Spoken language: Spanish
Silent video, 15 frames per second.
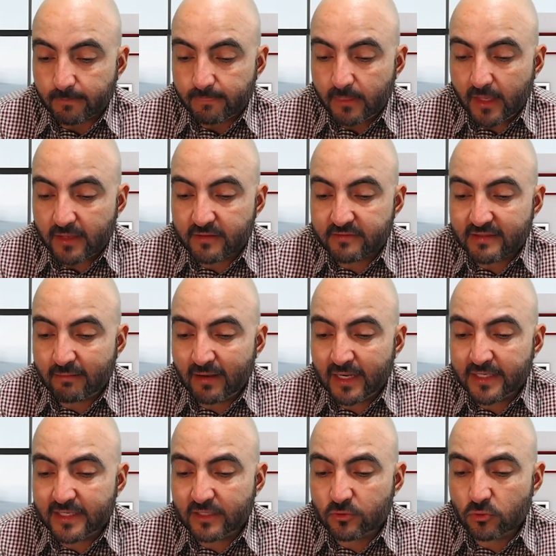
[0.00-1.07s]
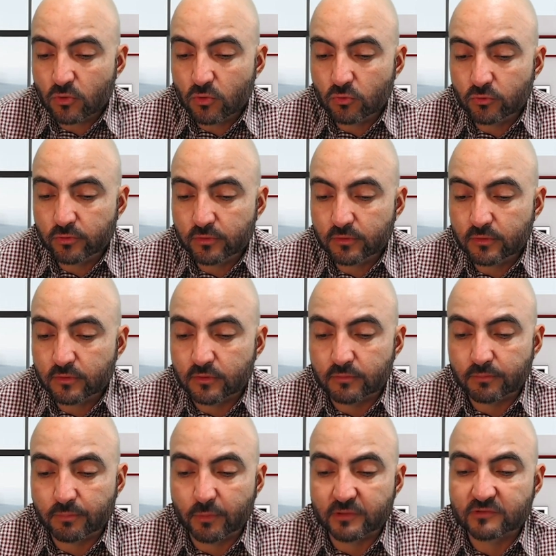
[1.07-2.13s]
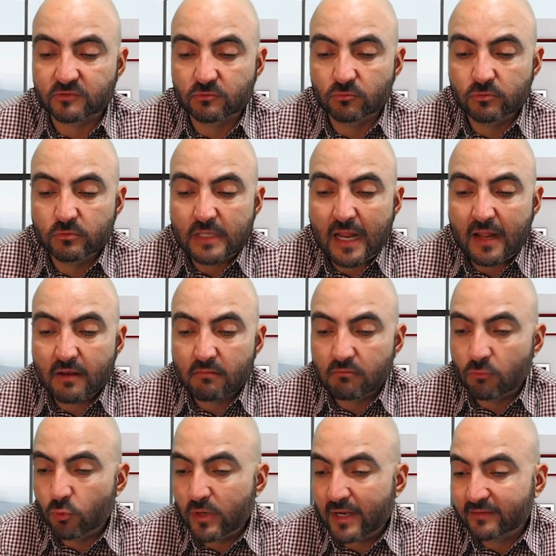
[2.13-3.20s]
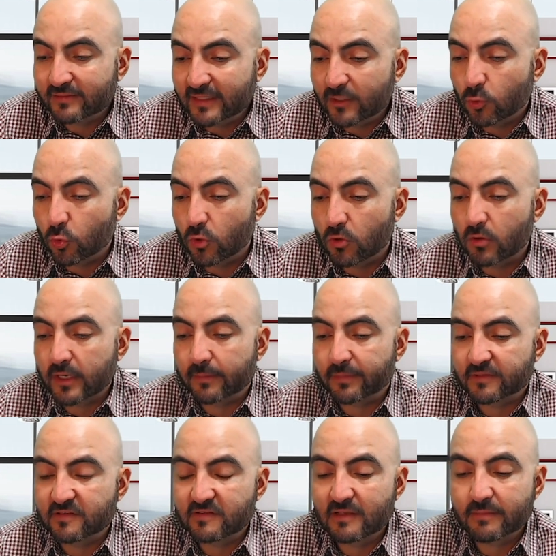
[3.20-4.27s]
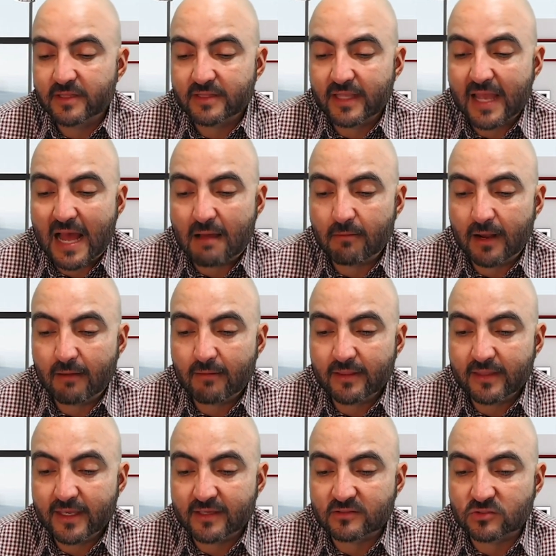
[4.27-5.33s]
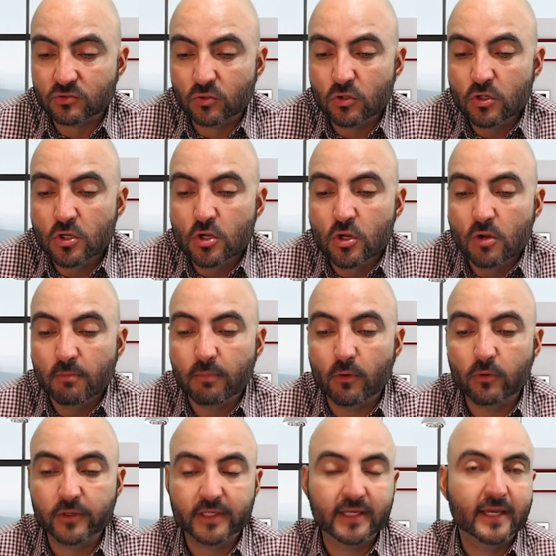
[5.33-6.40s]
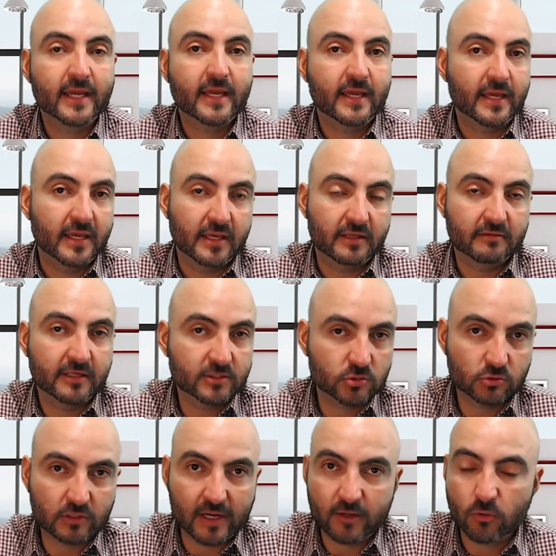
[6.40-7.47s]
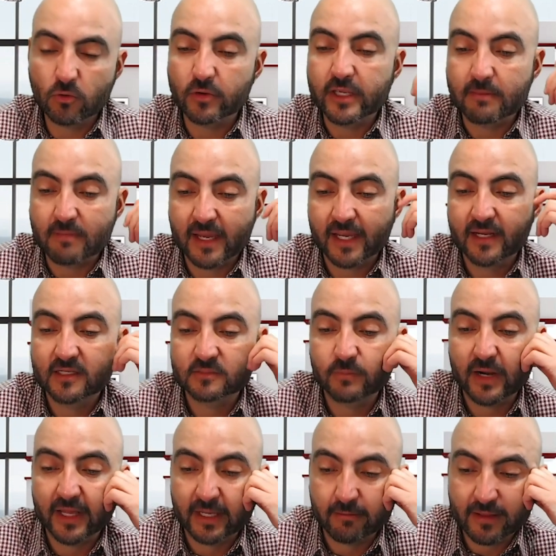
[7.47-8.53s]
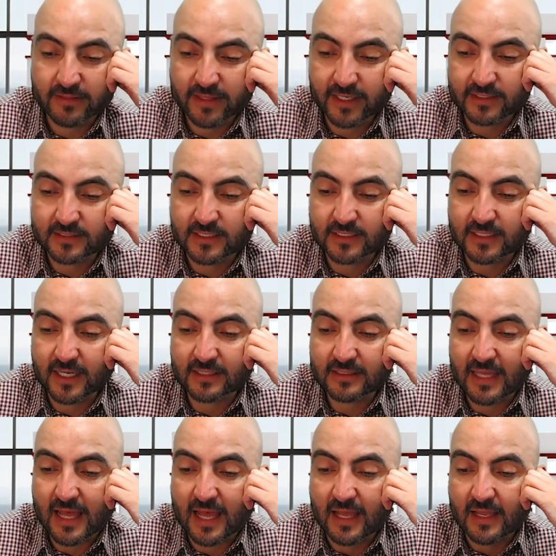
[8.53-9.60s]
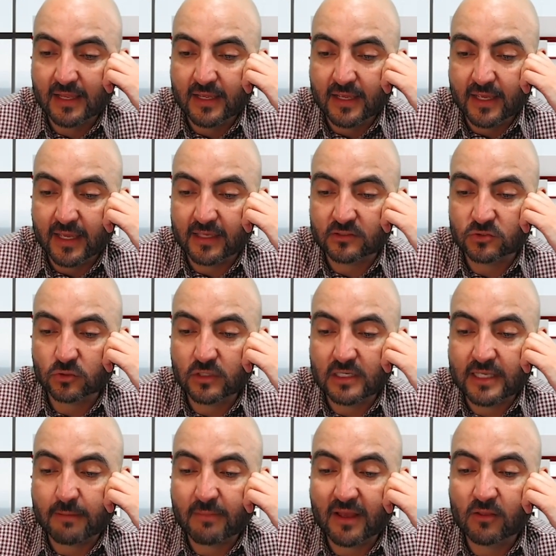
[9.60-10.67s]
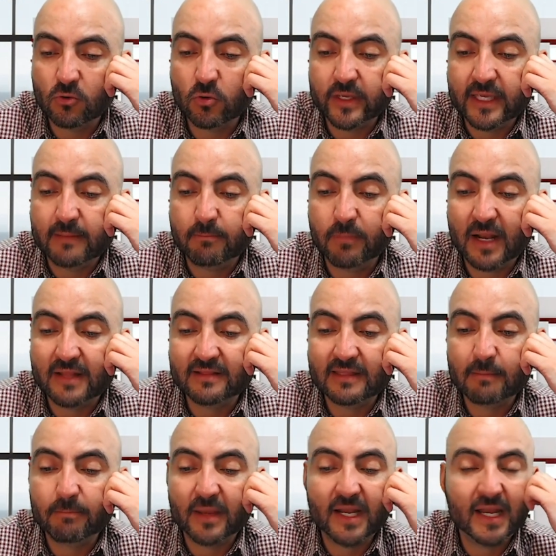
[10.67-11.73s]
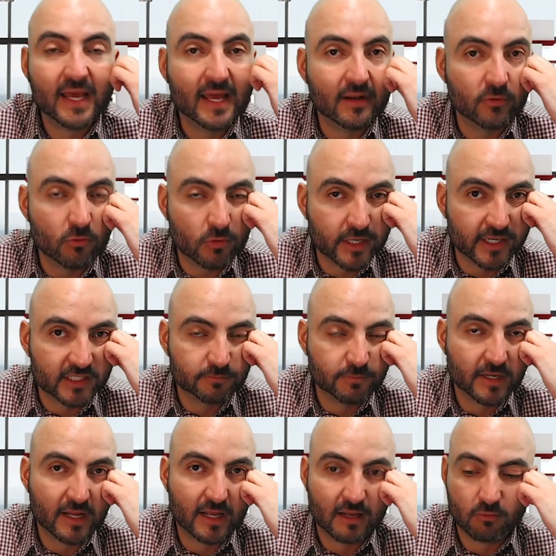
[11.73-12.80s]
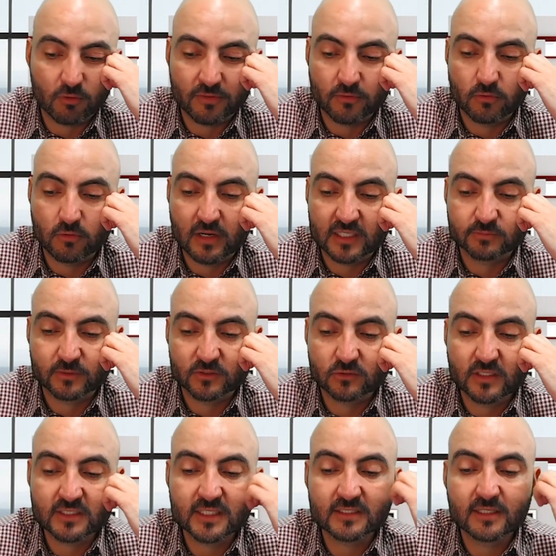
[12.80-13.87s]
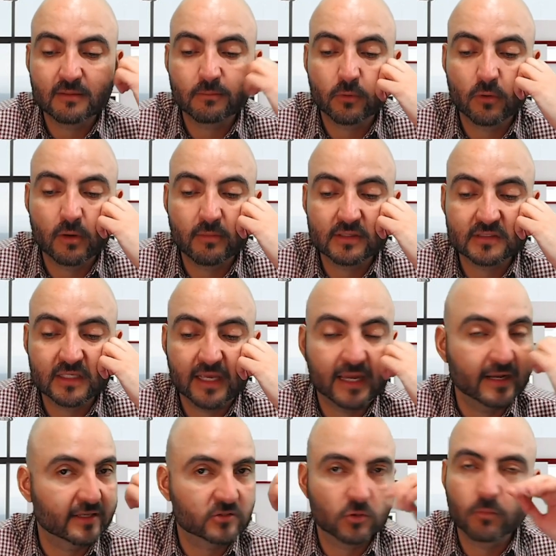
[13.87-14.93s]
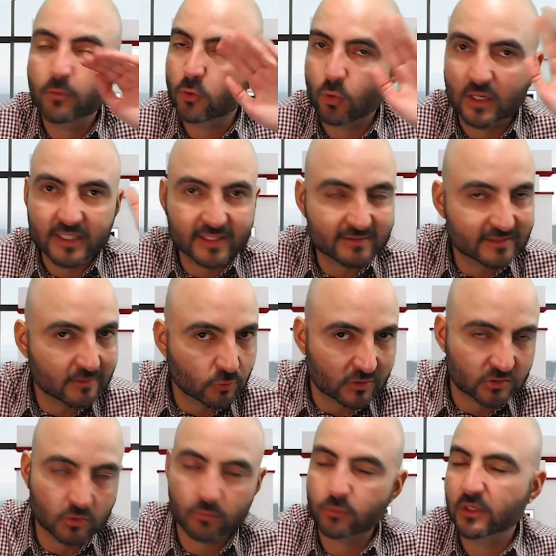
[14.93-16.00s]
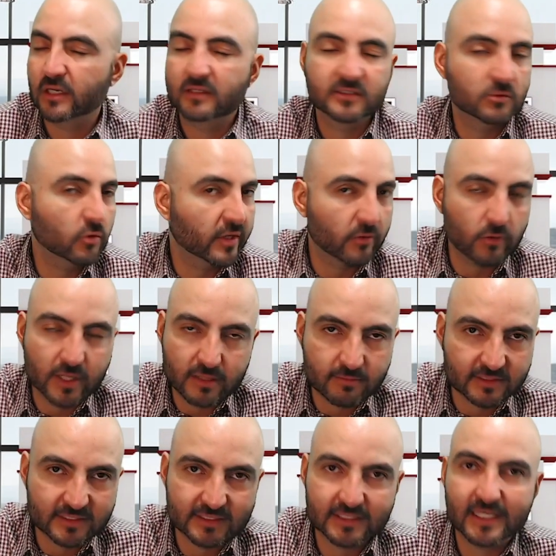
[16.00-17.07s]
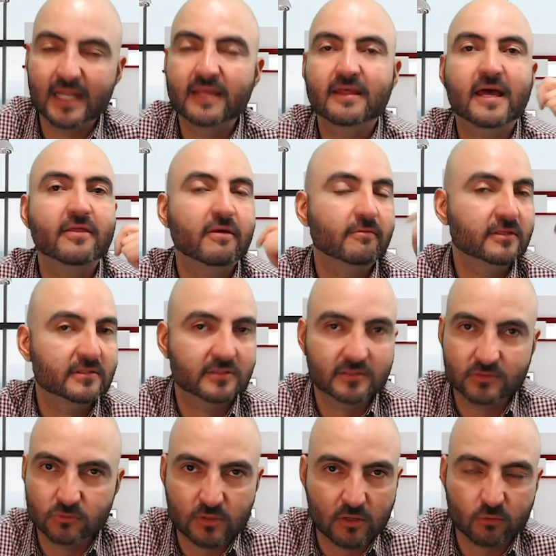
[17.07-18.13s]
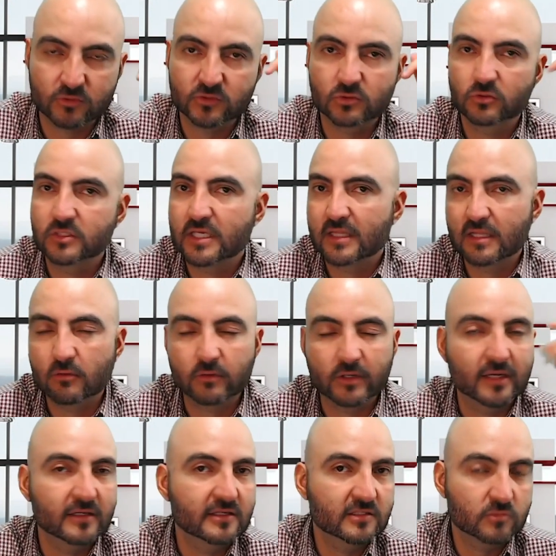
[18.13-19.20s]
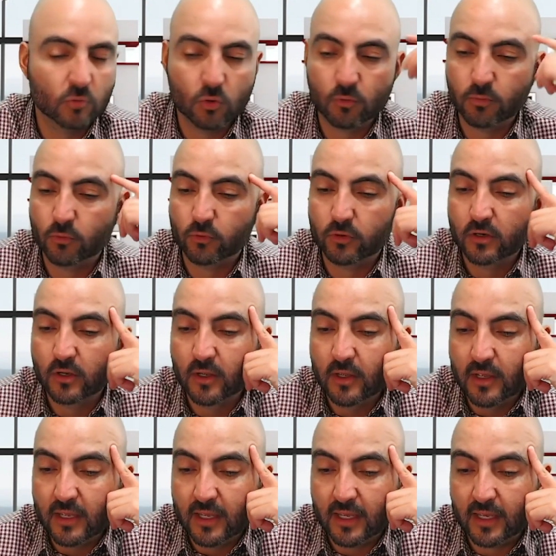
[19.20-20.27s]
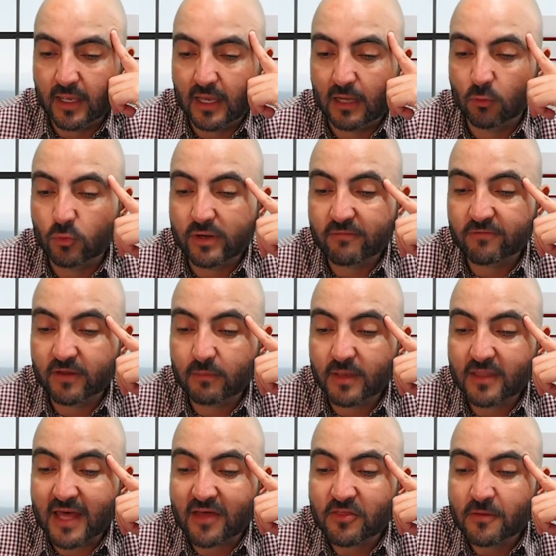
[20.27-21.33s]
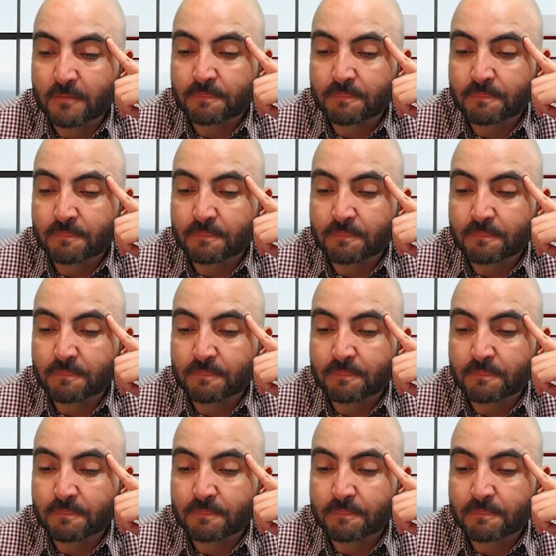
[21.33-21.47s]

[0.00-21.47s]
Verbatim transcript: estaba leyendo un, pues un artículo que precisamente hablaba de esto, porque eh, de hecho traigo imágenes para que vean de qué se trata esto del llamado implante peneano, que es para cuando las personas ya tienen problemas de erección por cualquier situación, porque les digo que no nada más es de la edad, a veces es una cuestión ya del organismo o por eh, alguna enfermedad.